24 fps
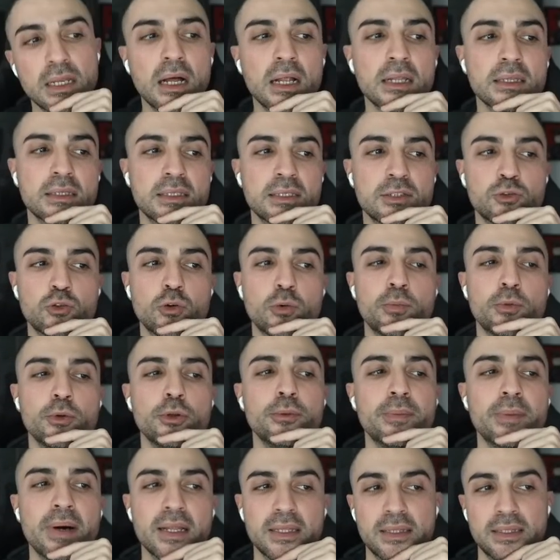da alt stop
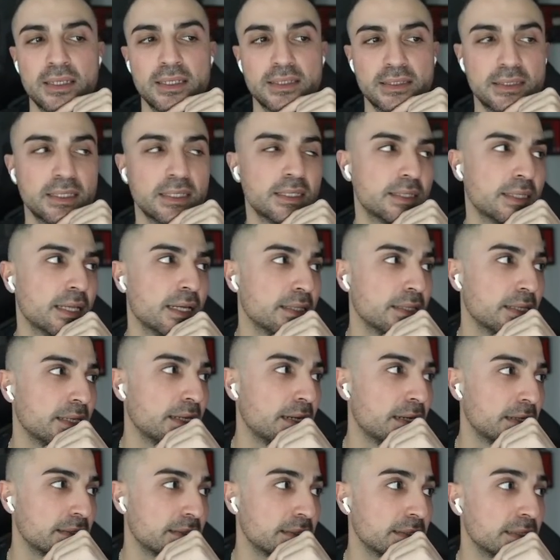olup alt destekten
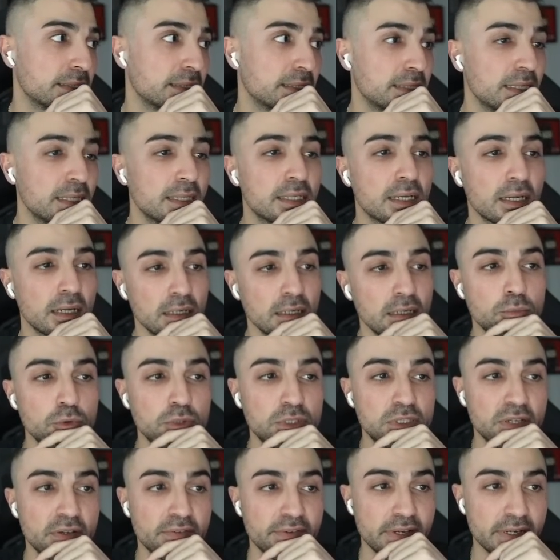denersiniz. Ya da bu
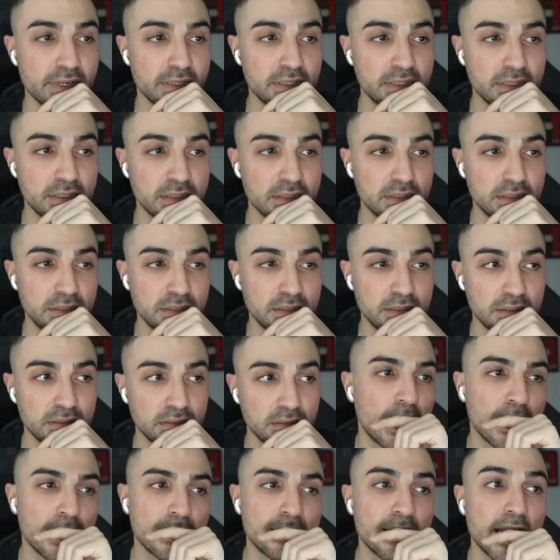seviye kırılır.
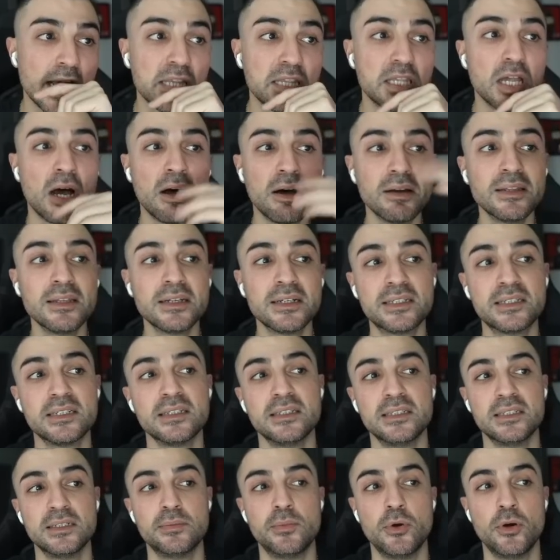Hatta daha da
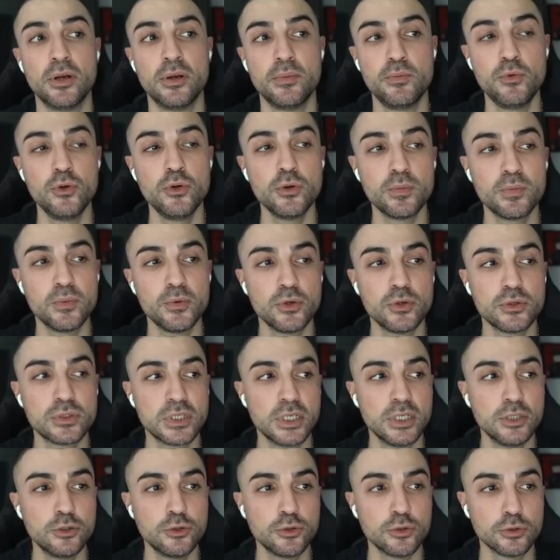kırılır böyle. Büyük bir
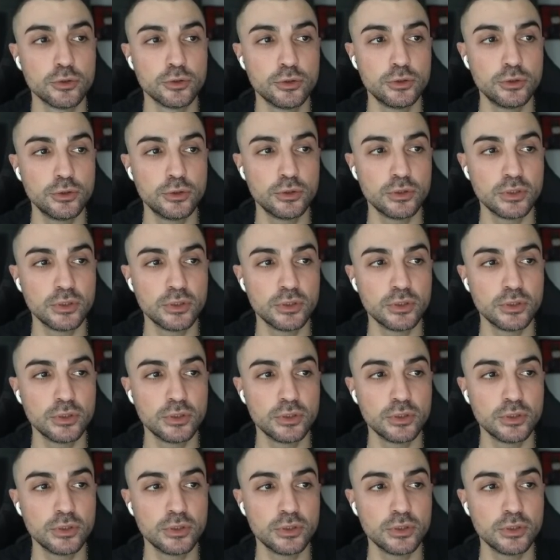yükseliş olur.